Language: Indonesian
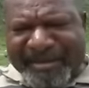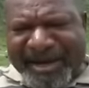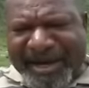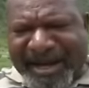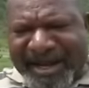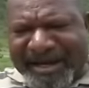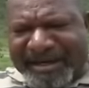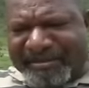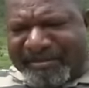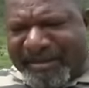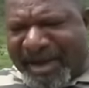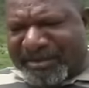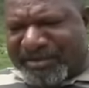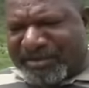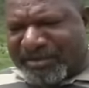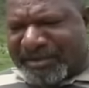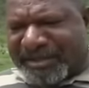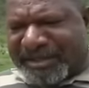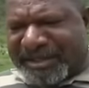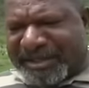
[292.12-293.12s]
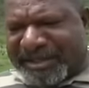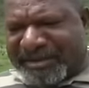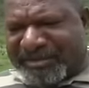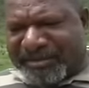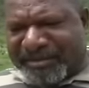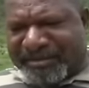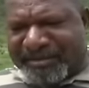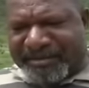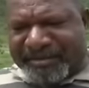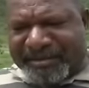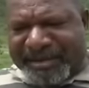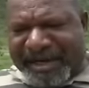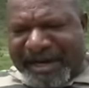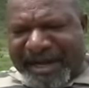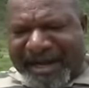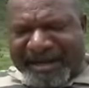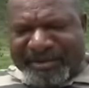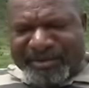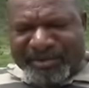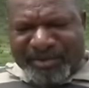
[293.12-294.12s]
kali masuk di
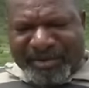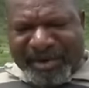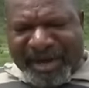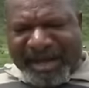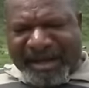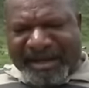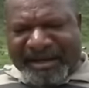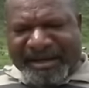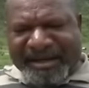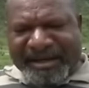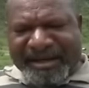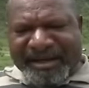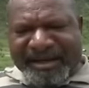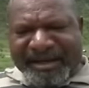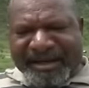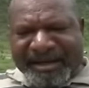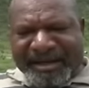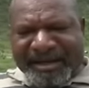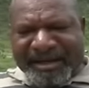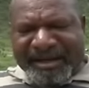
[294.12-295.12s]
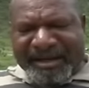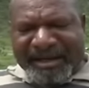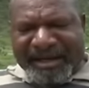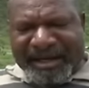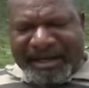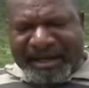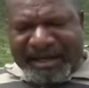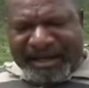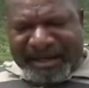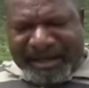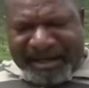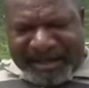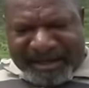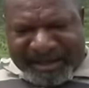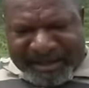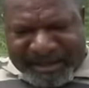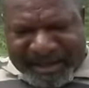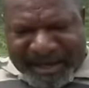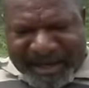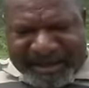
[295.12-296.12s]
wilayah kita eh,
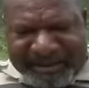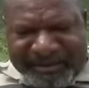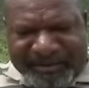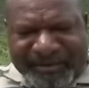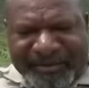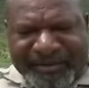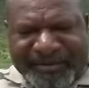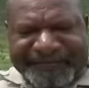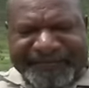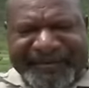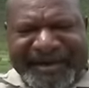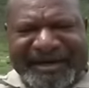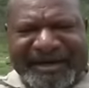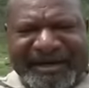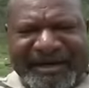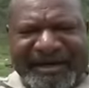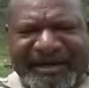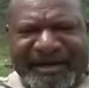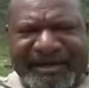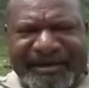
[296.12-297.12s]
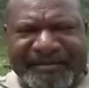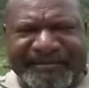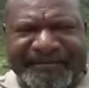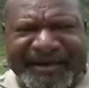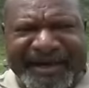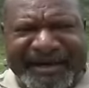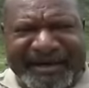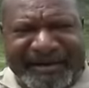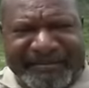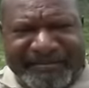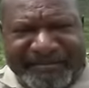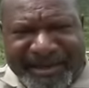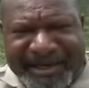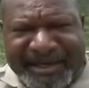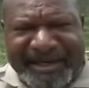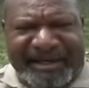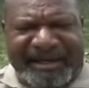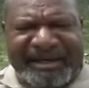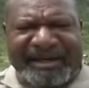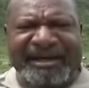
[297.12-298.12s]
yaitu Vander Fadil
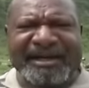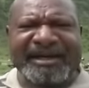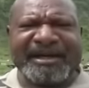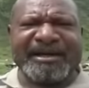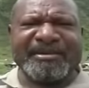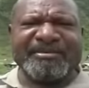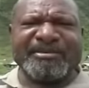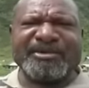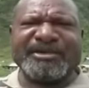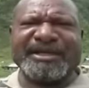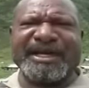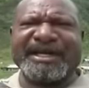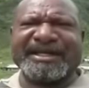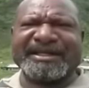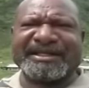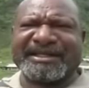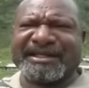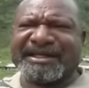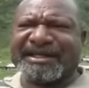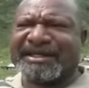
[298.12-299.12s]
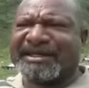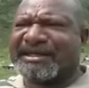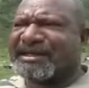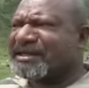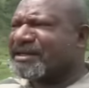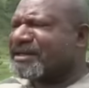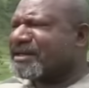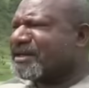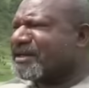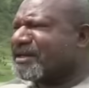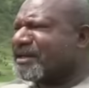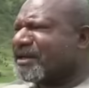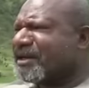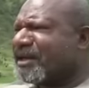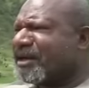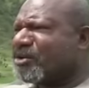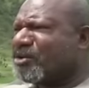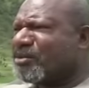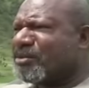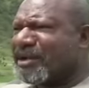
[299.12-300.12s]
Bill punya istri
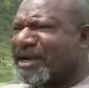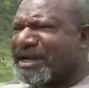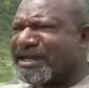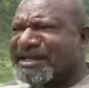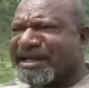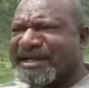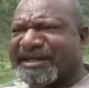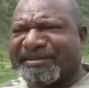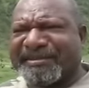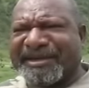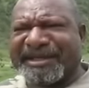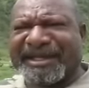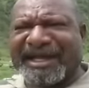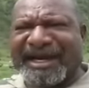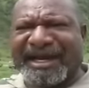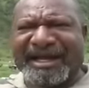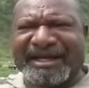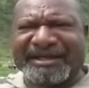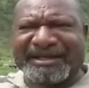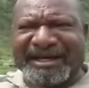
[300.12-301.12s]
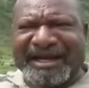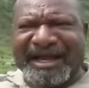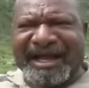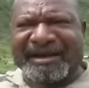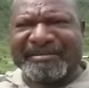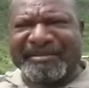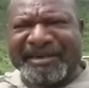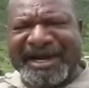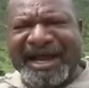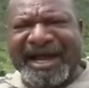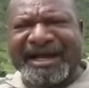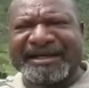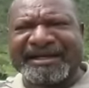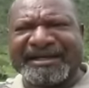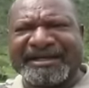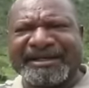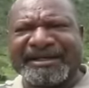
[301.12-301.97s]
eh, kuburannya sementara sedang benahi